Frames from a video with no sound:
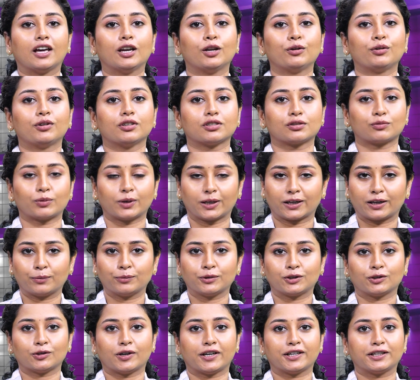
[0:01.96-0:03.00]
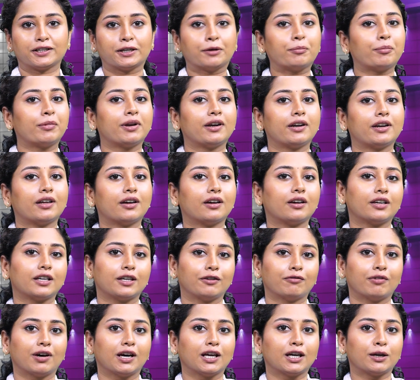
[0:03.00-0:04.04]
హలో యస్ వెల్కమ్ టు ఐ డ్రీమ్ మీడియా
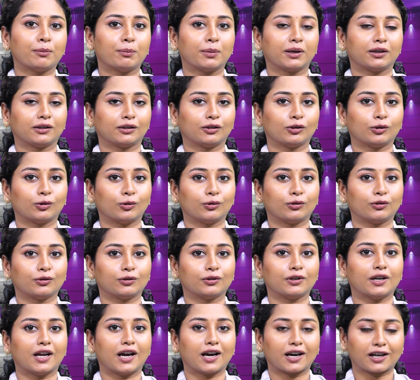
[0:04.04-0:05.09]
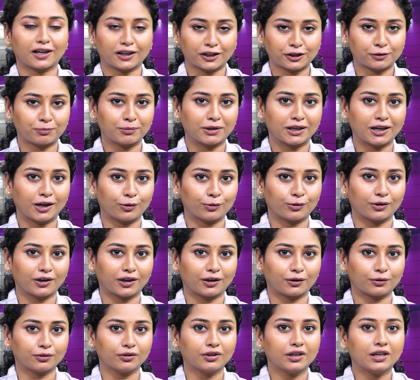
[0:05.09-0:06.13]
ఇవాళ మనతో నాగలక్ష్మి గారు
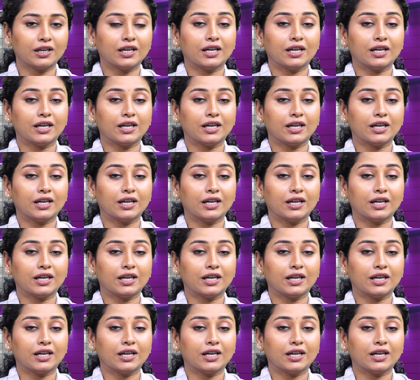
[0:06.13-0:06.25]
ఉన్నారు